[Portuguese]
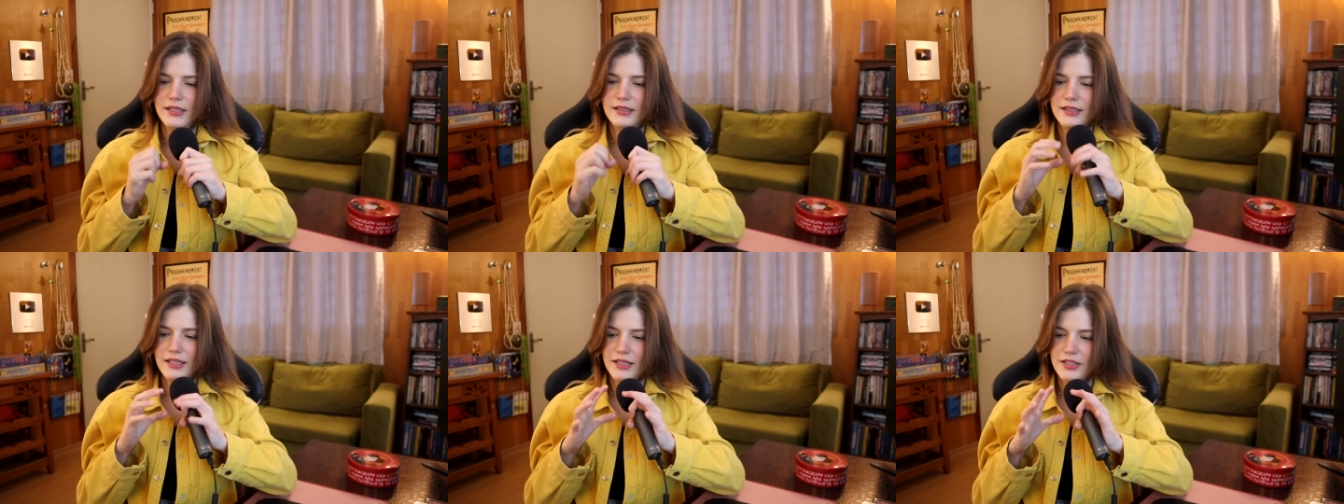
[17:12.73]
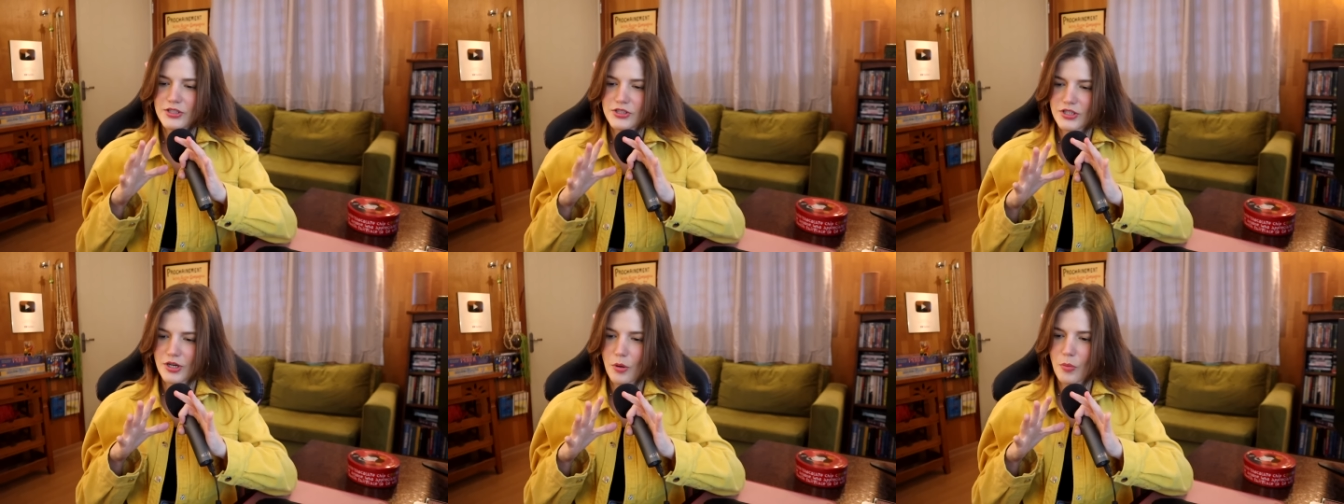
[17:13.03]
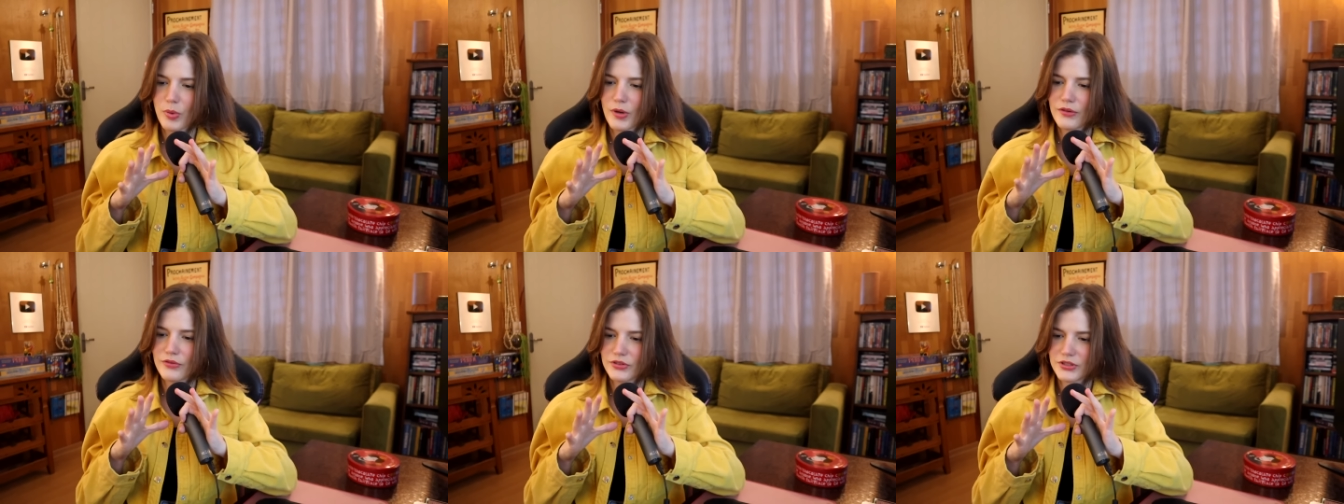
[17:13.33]
Tem chão
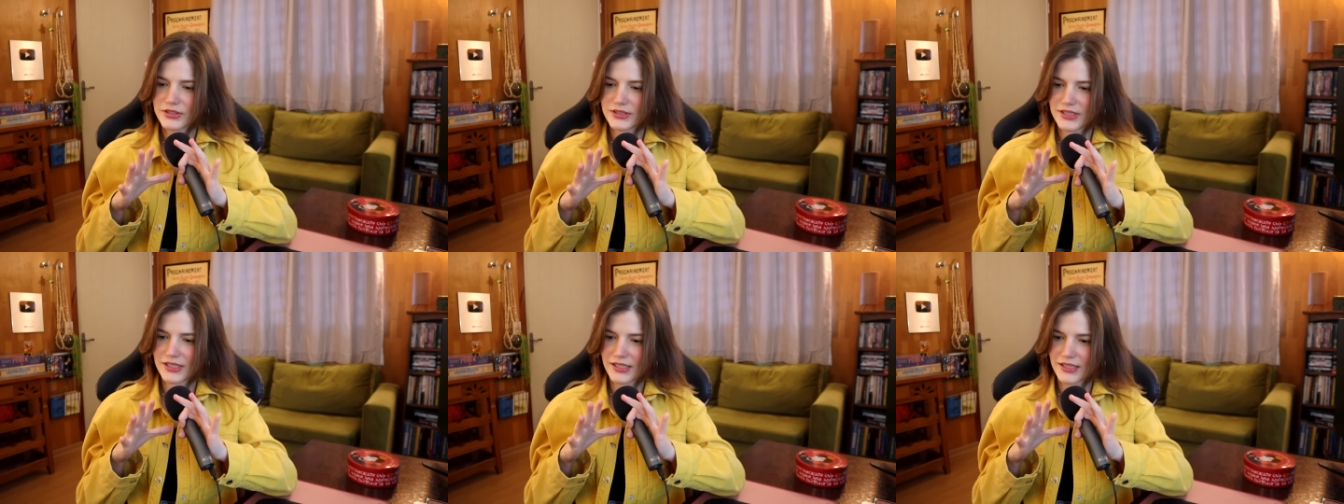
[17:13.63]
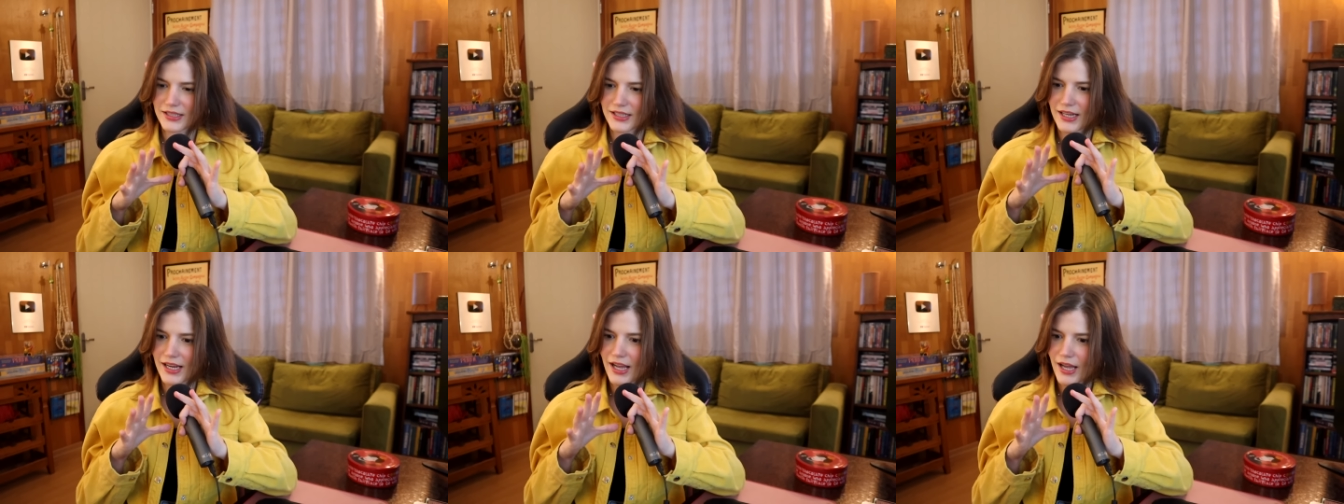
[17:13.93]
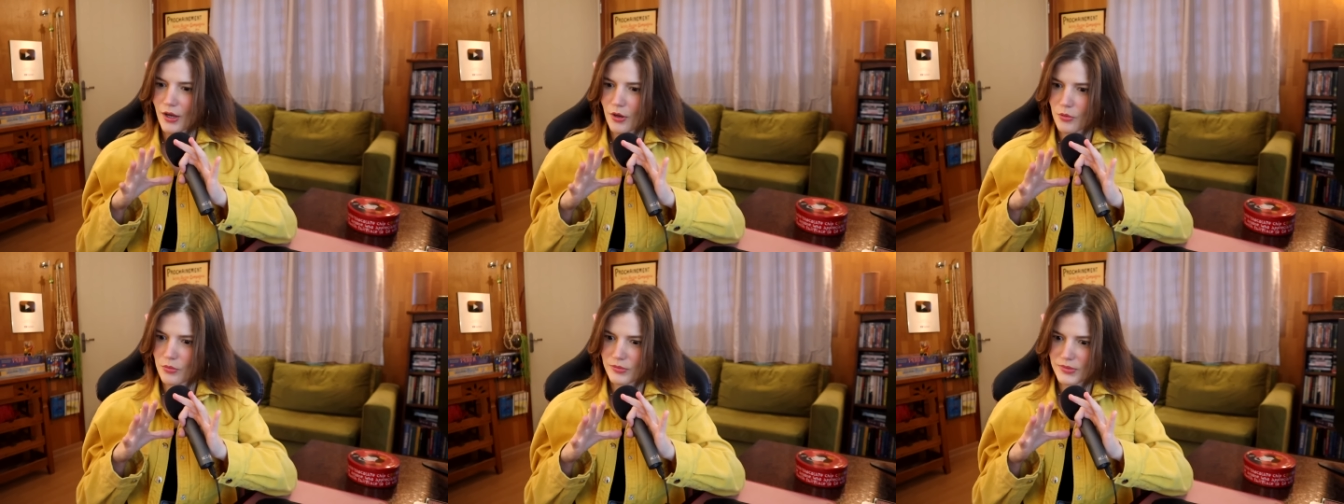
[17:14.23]
para você,
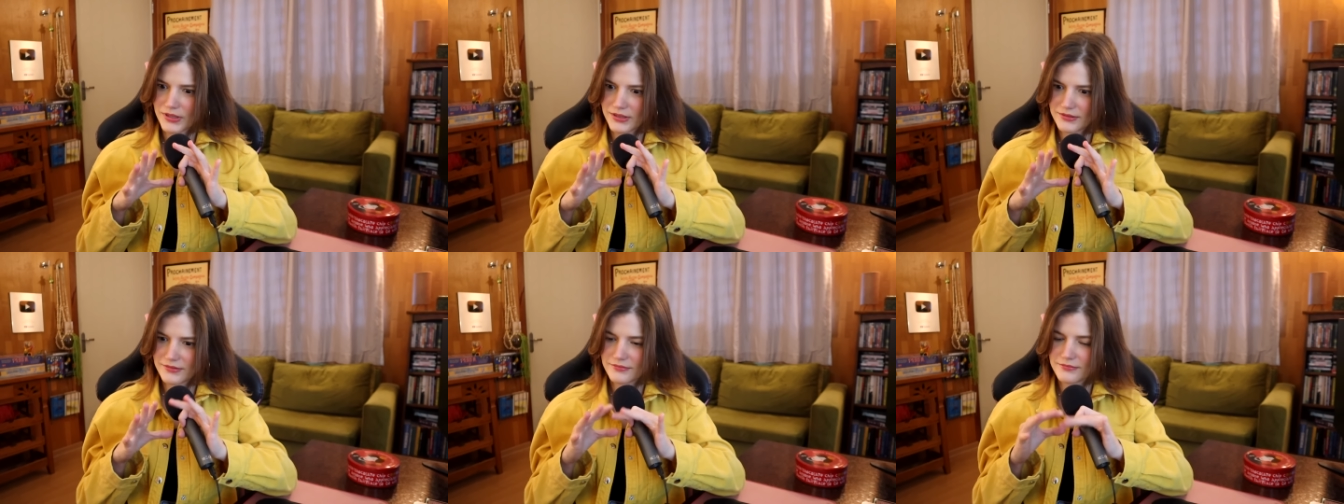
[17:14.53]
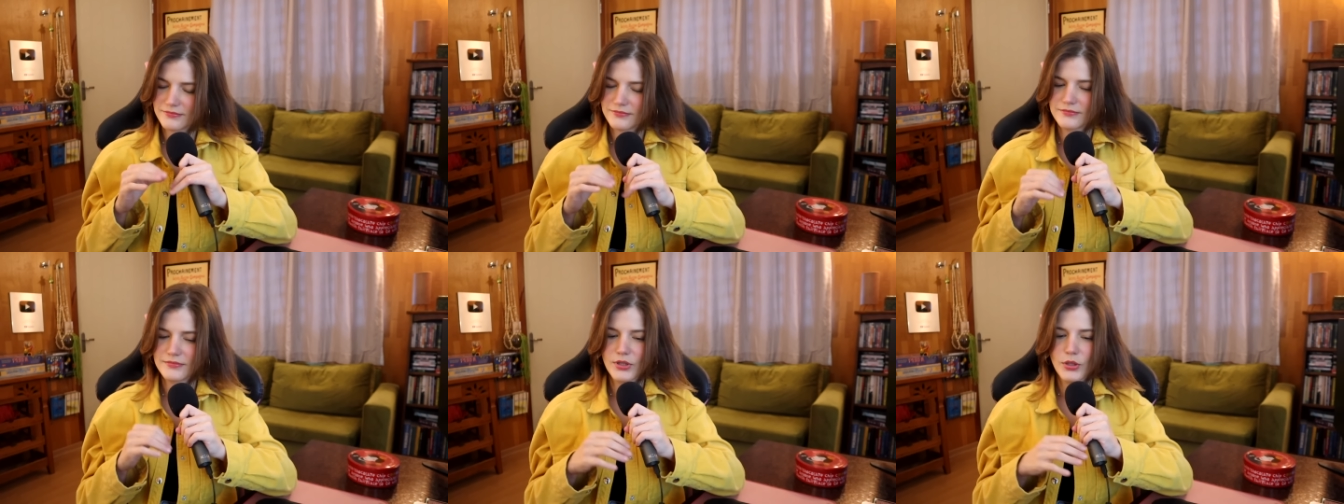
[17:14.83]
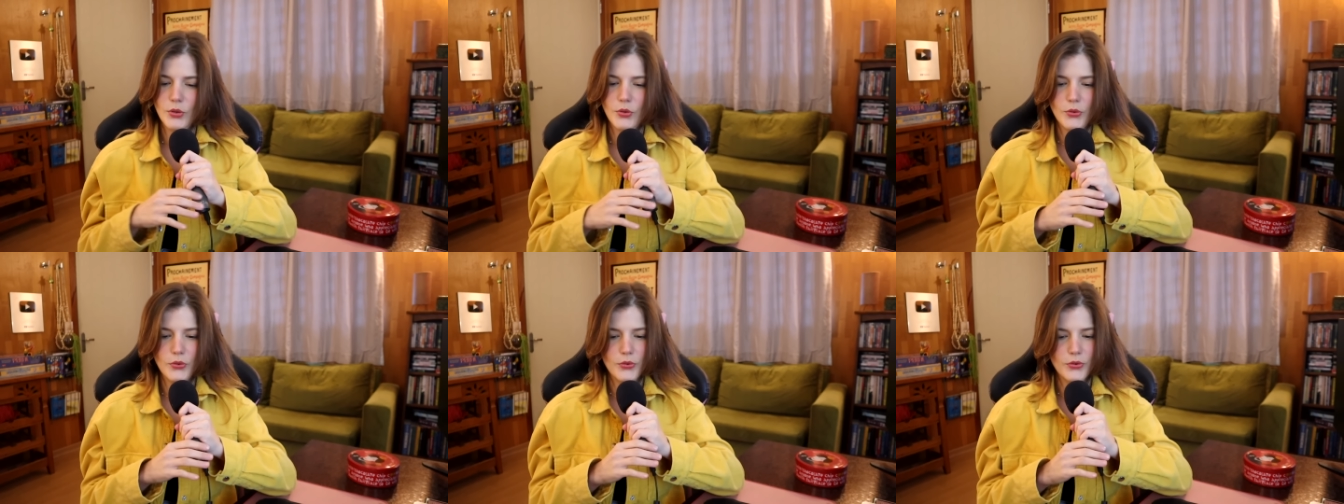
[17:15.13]
calma.
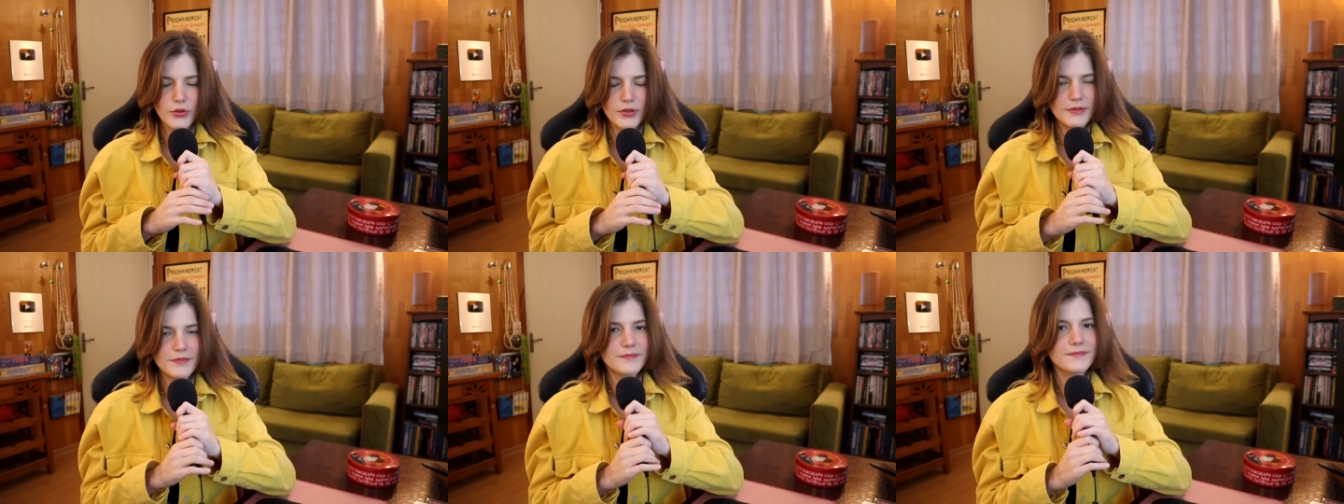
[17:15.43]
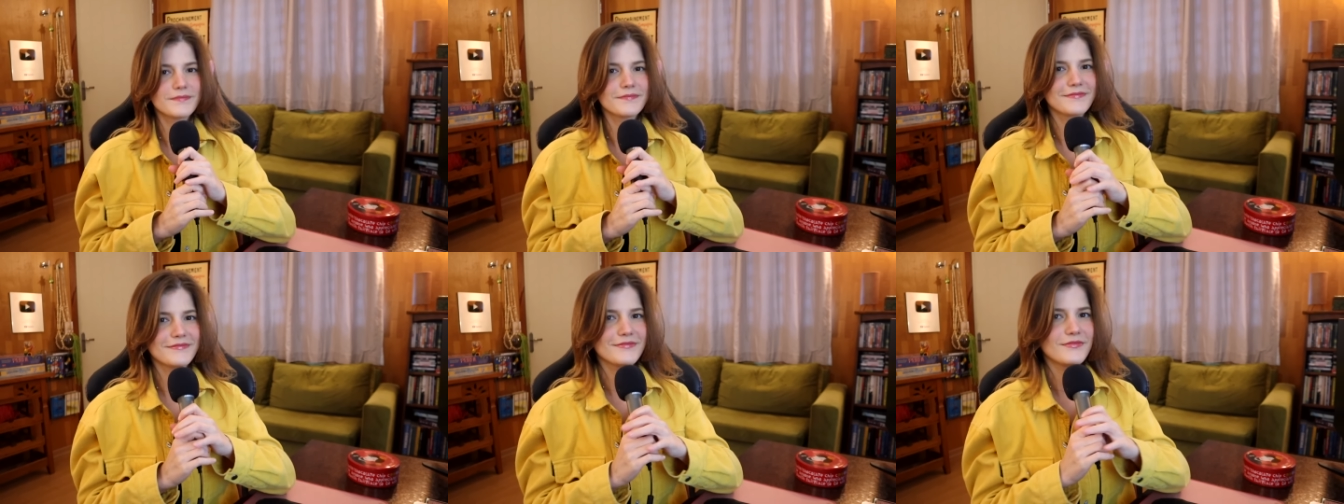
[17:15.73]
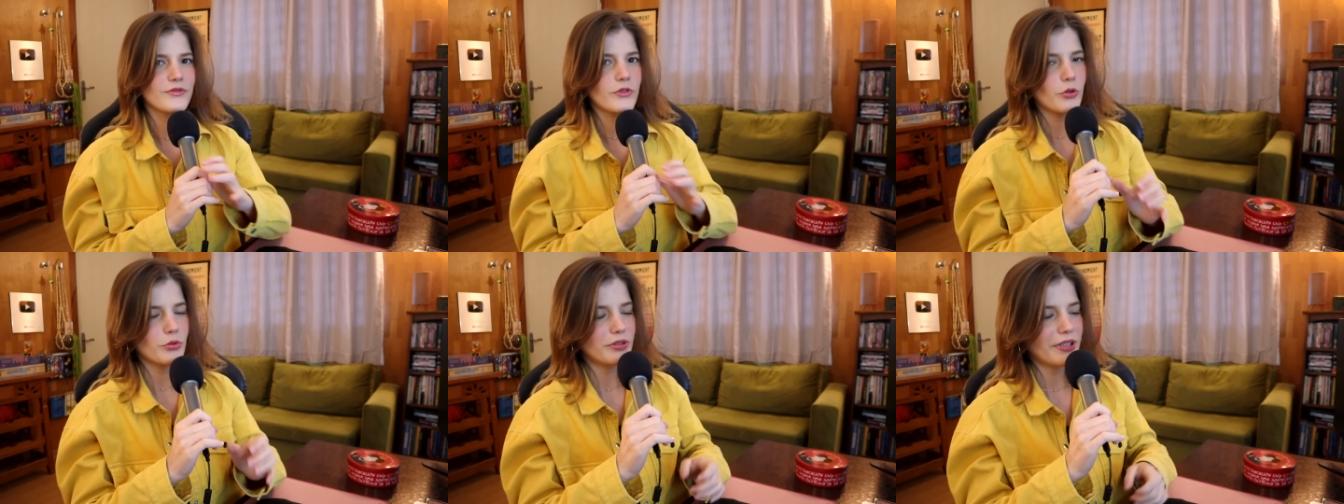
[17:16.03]

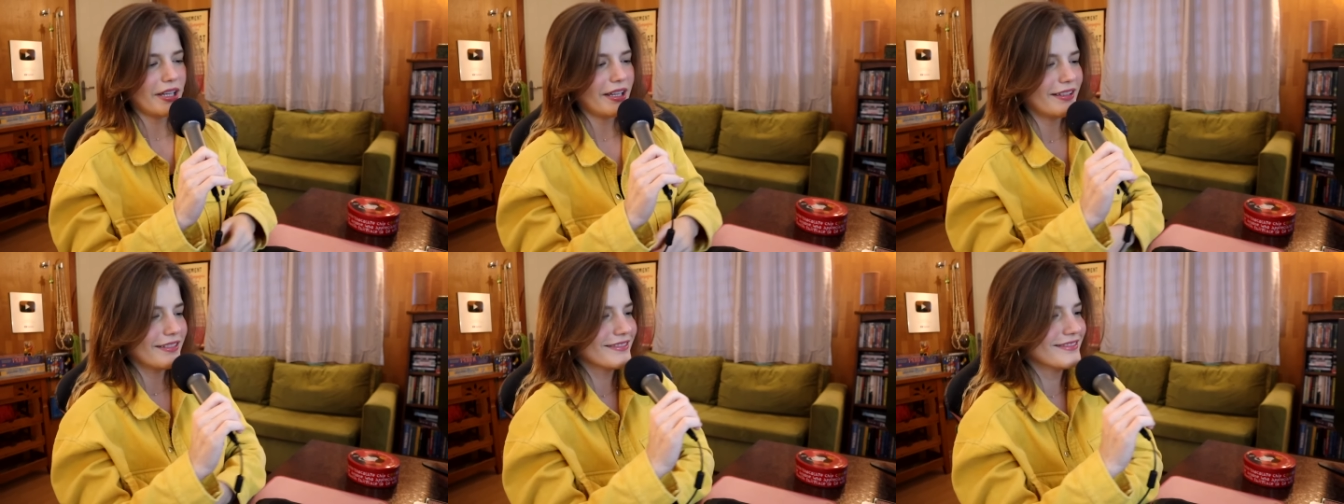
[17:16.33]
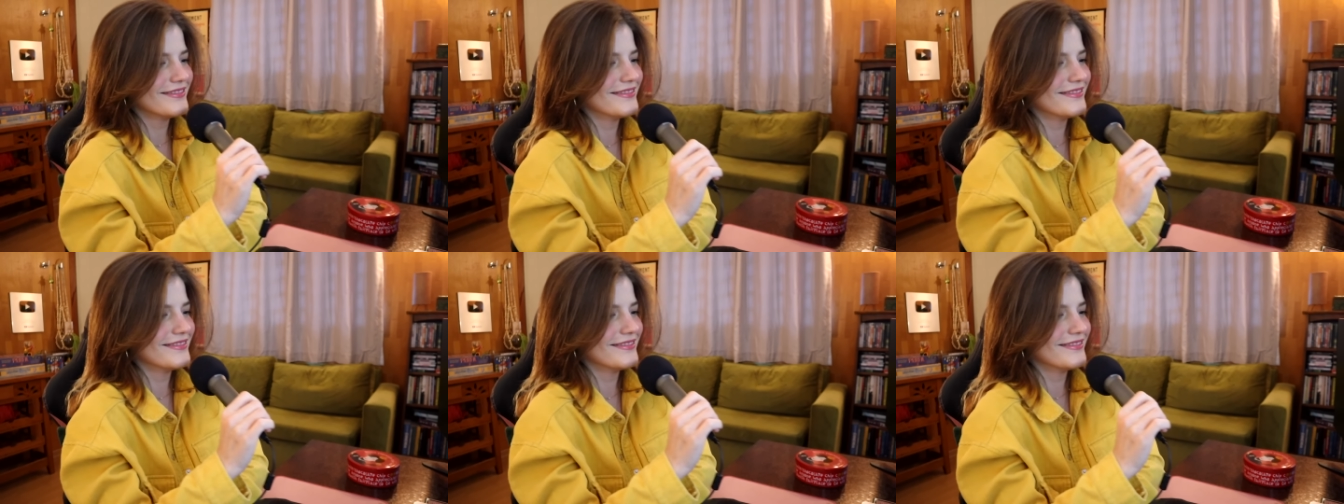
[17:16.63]
Voltei.